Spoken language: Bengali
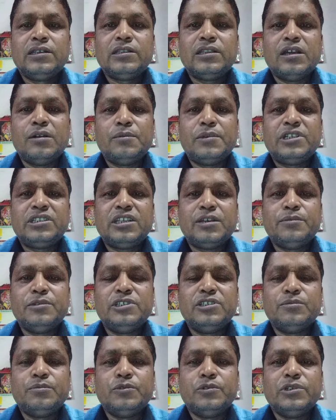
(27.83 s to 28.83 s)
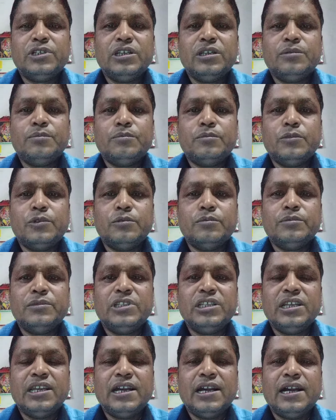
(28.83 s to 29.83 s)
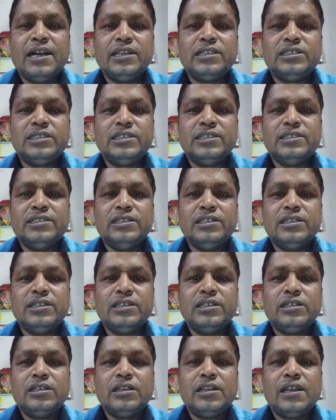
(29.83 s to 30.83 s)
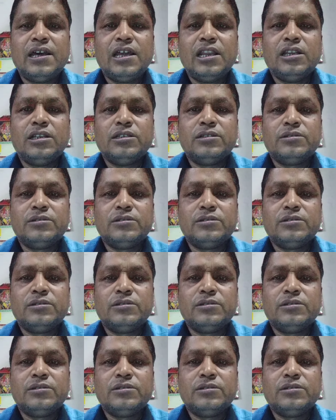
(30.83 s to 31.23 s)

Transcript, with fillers: তামার তাবিজে ভরে মোম দিয়ে আটকিয়ে দিয়ে লাল